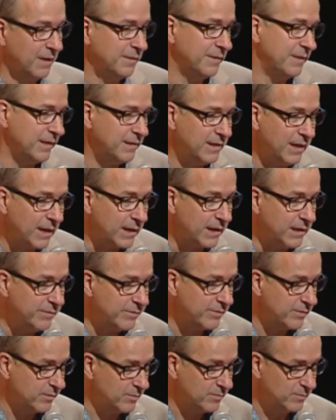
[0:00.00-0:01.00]
des
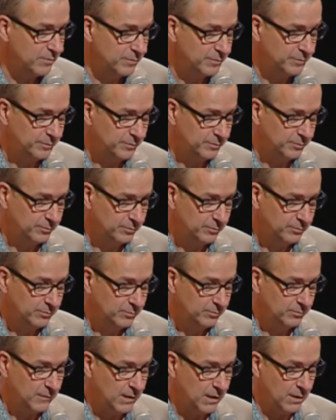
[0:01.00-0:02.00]
dérives,
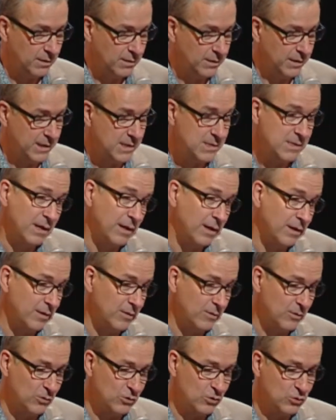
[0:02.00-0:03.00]
hein, et ça,
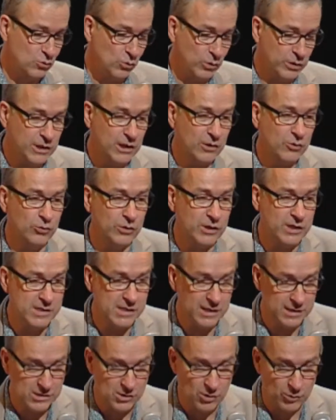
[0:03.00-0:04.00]
euh, je dois dire que
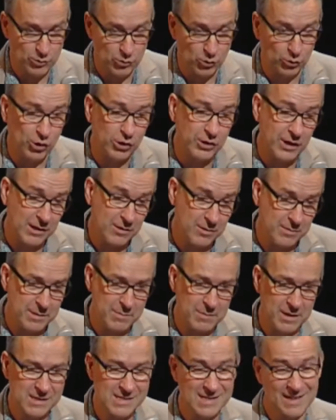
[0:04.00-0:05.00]
des exemples, on en a quand
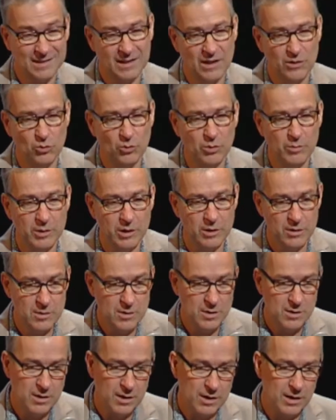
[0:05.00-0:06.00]
même un certain nombre,
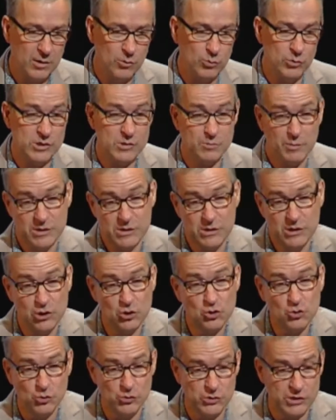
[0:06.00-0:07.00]
hein, où il se passe des
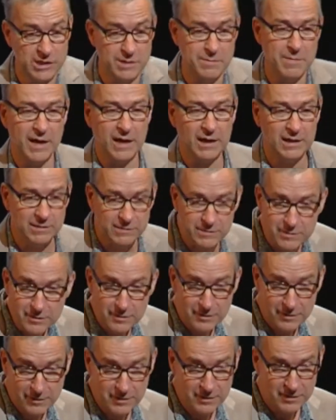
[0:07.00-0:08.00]
choses qui méritent,
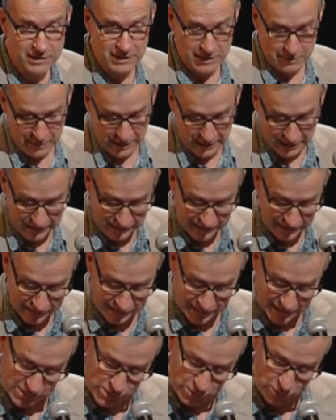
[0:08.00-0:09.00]
qui méritent
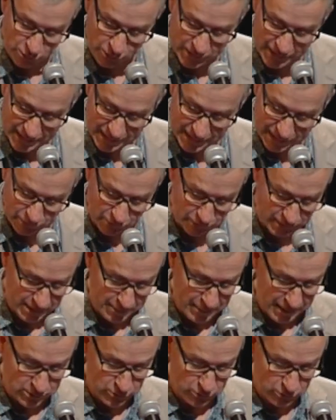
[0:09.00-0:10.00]
d'être questionnées, d'être
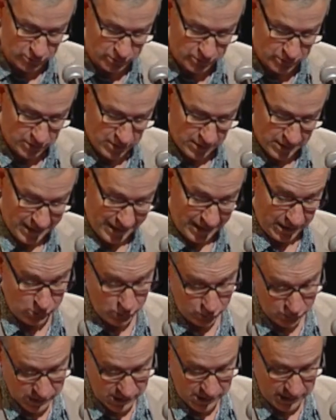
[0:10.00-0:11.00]
débattues, et
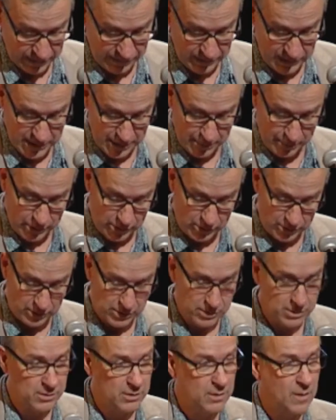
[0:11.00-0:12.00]
donc c'est évidemment
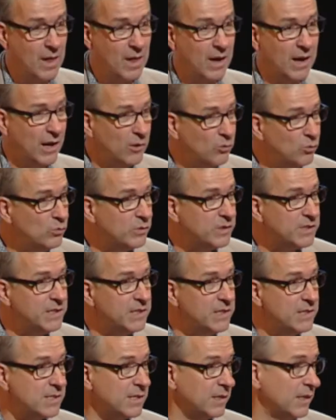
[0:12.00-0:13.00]
un
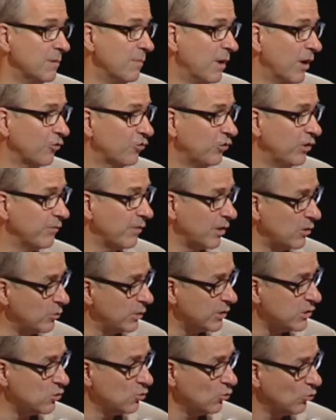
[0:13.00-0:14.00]
outil, ces démarches
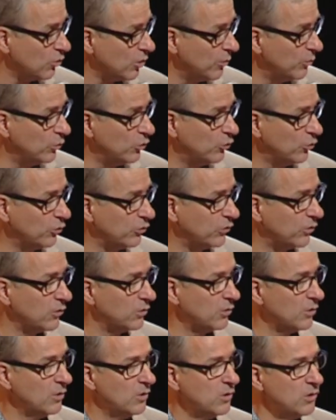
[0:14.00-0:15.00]
d'évaluation comme
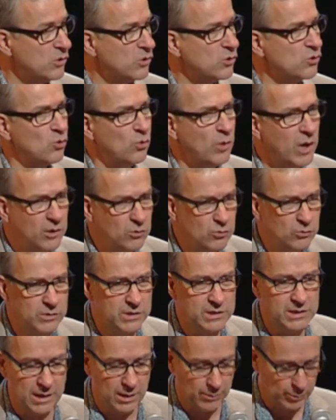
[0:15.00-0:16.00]
d'autres, sont un
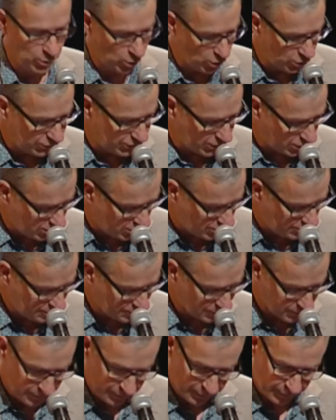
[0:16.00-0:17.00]
outil important
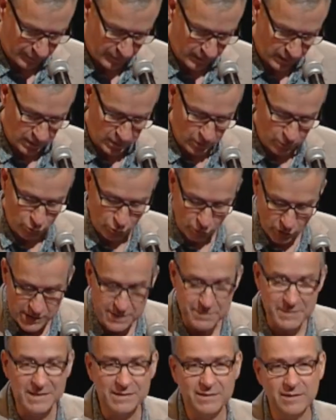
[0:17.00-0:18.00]
pour
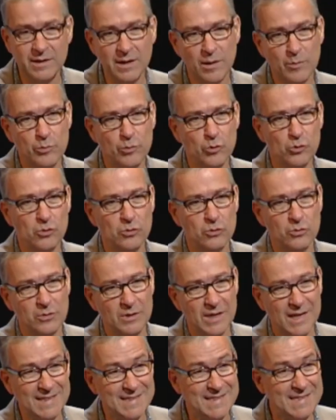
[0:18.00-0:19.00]
limiter un peu
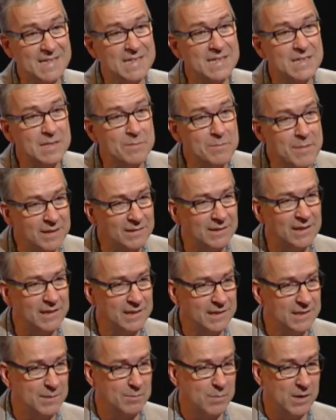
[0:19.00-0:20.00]
la
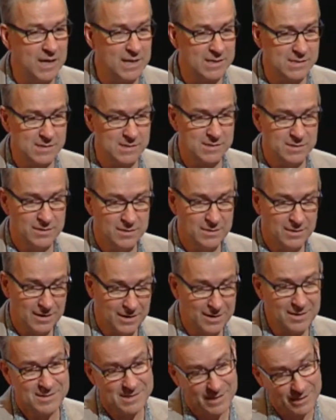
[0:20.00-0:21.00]
dissymétrie des places,
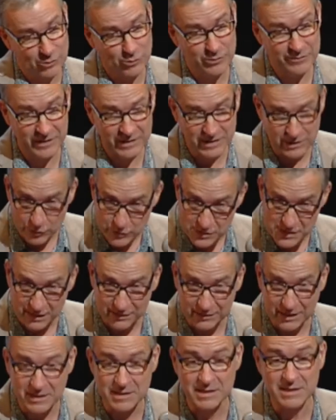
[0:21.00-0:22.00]
hein, c'est-à-dire le fait qu'il y a une
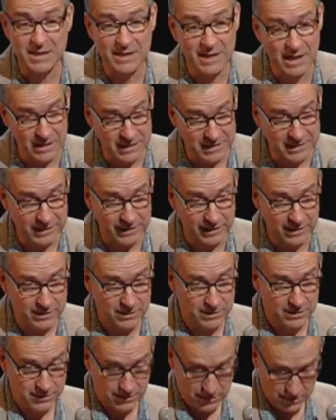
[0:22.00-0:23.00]
certaine inégalité